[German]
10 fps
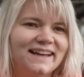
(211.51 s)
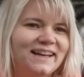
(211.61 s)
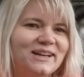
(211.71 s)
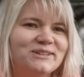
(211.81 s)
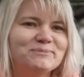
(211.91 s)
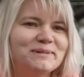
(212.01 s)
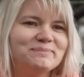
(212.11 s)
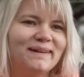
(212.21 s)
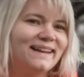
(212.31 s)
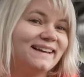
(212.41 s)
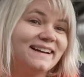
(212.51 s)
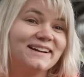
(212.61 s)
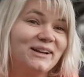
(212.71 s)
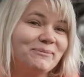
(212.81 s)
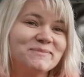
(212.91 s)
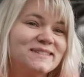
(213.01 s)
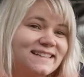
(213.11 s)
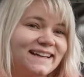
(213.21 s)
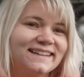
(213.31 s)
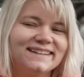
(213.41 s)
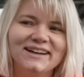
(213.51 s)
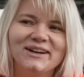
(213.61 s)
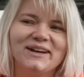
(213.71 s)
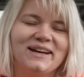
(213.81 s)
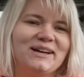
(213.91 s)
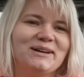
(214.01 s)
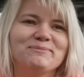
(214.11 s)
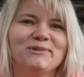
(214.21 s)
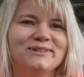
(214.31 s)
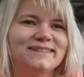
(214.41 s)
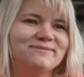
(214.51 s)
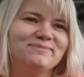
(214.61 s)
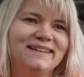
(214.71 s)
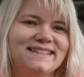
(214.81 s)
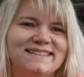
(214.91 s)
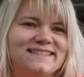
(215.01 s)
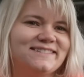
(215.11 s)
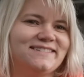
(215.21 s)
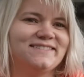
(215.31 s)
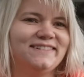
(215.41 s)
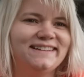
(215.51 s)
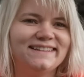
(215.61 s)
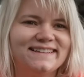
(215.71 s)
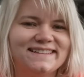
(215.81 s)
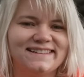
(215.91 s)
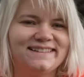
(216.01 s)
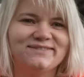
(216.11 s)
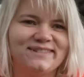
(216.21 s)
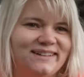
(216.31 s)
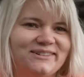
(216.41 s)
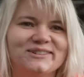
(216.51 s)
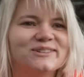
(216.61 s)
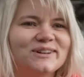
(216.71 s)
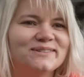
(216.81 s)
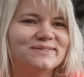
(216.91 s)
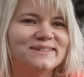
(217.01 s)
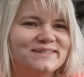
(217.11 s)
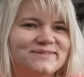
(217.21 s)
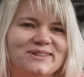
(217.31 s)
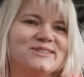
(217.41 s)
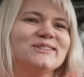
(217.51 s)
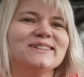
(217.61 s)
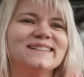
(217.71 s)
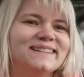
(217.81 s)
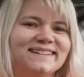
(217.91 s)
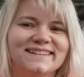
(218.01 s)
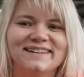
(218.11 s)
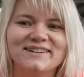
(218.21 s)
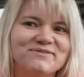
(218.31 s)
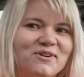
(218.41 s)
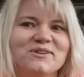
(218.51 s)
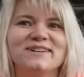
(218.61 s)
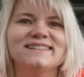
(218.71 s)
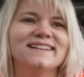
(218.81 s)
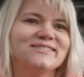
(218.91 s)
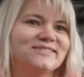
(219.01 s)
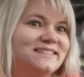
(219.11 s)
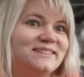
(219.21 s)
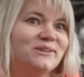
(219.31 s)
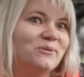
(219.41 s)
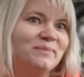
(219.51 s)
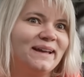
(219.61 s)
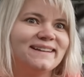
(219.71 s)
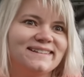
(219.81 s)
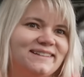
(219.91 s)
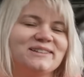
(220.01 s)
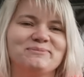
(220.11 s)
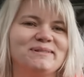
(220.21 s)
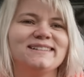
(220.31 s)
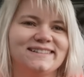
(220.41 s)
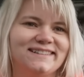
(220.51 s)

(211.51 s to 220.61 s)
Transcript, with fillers: Äh, nur mit Männern klappt es nicht. Ähm, und mir ist es ganz wichtig, dass auch die Frauen da die Fahrzeuge fahren können und sich da umgehen können damit.